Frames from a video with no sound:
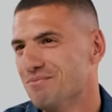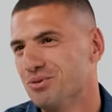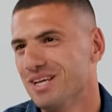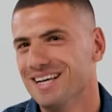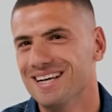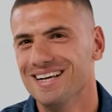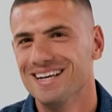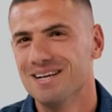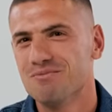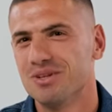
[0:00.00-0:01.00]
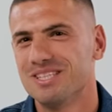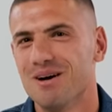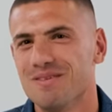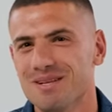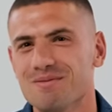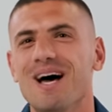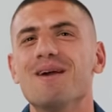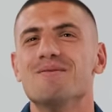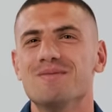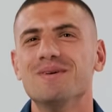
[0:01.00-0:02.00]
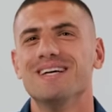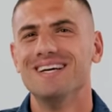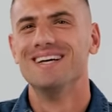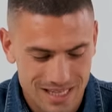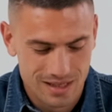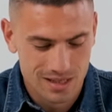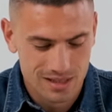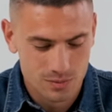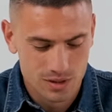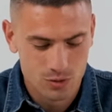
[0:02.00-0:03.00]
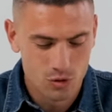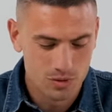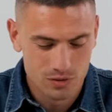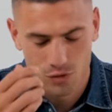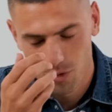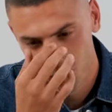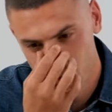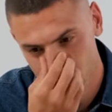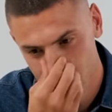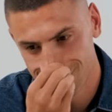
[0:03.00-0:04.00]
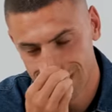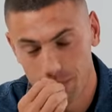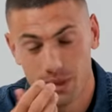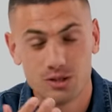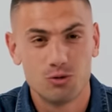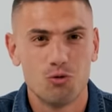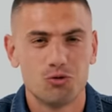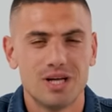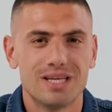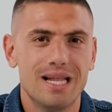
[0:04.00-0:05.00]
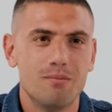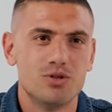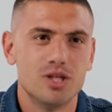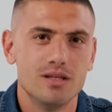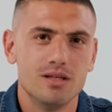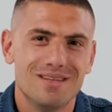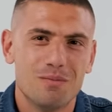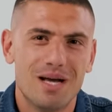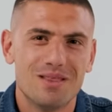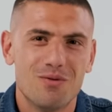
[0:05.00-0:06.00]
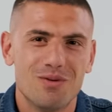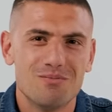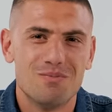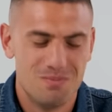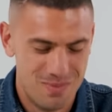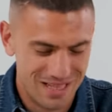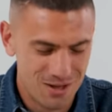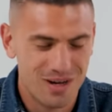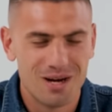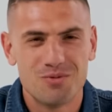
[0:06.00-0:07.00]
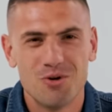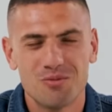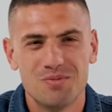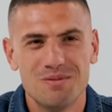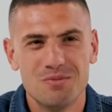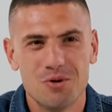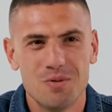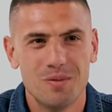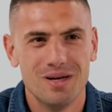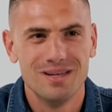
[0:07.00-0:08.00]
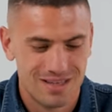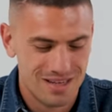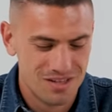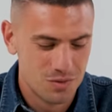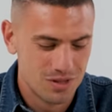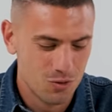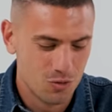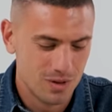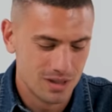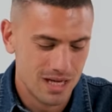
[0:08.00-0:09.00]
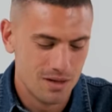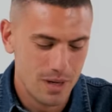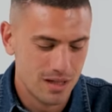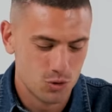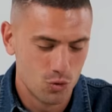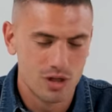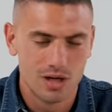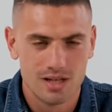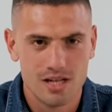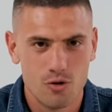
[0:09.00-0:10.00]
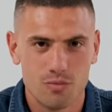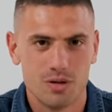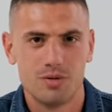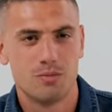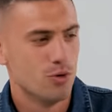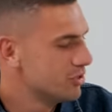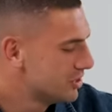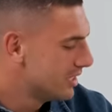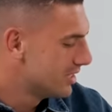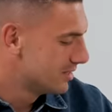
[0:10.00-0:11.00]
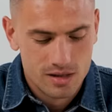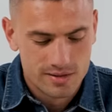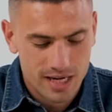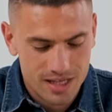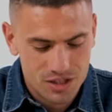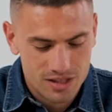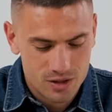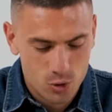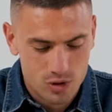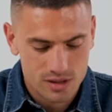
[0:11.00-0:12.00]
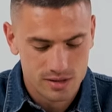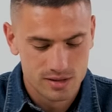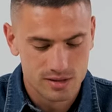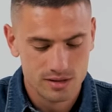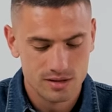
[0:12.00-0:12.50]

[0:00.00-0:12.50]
buna, buna cevap vereyim mi? Vermeyeyim değil mi? Ya, karizmatik olmanın formülü ya bence doğuştan gelen bir şey. Ben de ben de var mı yok mu bilmiyorum ama karizmatik olmak yani ben çok dikkat ediyorum tabii ki böyle şeylere. Sağ içinde çok hırslısın.